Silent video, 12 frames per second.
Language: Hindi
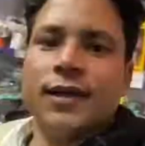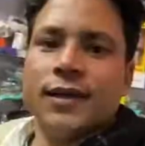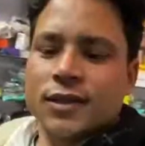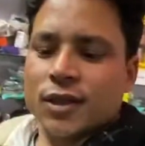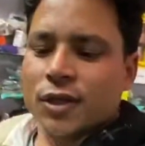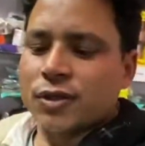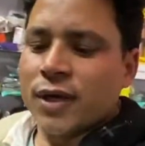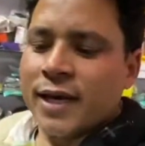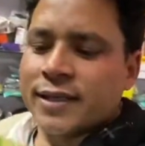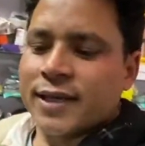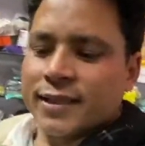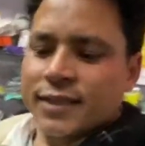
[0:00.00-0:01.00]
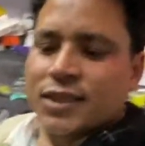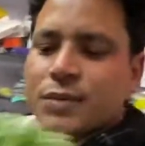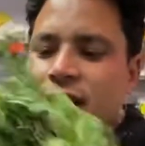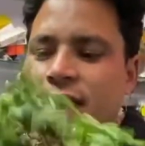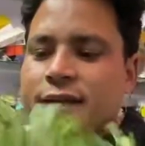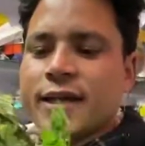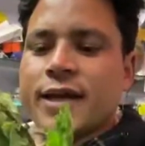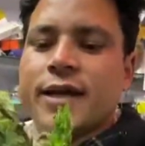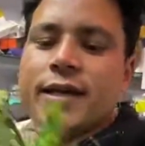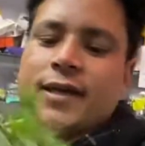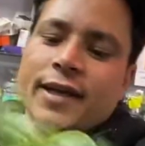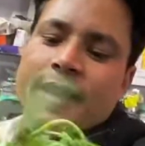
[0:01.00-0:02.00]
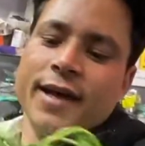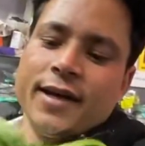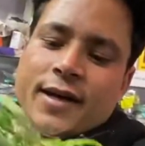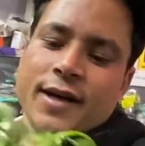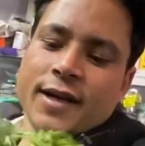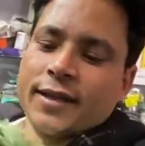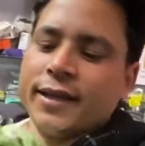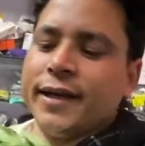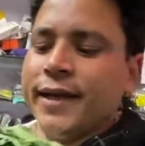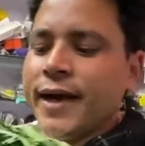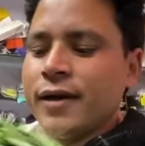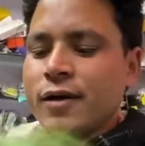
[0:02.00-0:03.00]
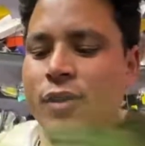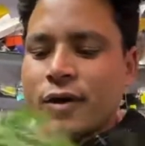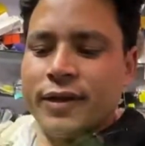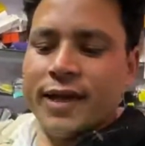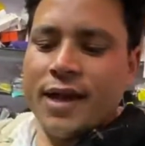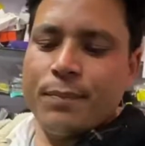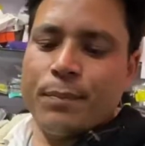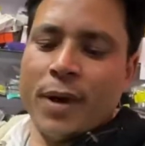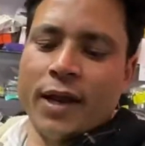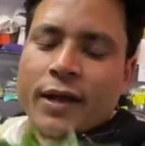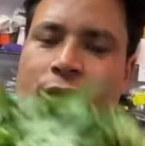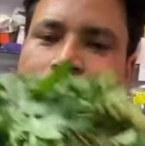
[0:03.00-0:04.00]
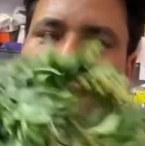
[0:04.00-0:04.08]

तो दोस्तों आज घर से सब्जी यार किया है ये है हरा धनिया और ये है पालक